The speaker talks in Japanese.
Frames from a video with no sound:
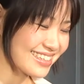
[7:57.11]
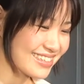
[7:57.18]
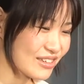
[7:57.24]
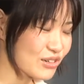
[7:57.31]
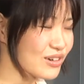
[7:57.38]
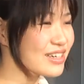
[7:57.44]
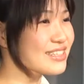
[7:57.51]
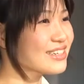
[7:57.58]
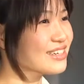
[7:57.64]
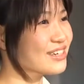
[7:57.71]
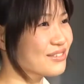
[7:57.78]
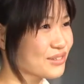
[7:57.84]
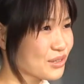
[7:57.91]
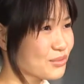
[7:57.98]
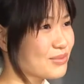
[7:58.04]
おかなが
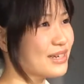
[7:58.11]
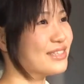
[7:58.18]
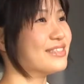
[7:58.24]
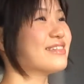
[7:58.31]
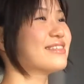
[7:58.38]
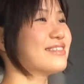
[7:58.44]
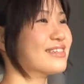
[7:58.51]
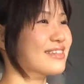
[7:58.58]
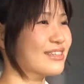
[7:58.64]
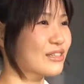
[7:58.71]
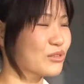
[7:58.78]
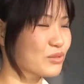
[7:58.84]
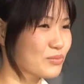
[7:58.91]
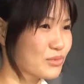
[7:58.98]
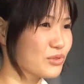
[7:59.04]
んはおばあちゃんだけれ
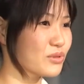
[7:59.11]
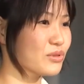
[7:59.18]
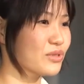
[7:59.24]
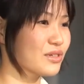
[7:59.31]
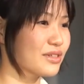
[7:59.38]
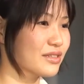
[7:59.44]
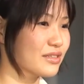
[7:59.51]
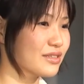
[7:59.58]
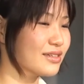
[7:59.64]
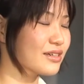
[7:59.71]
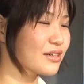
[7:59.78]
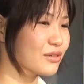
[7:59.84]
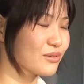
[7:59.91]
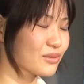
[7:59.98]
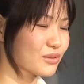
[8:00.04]
どもなん
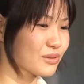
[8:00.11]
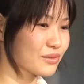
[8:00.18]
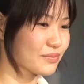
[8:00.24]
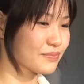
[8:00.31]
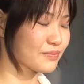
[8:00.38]
かこ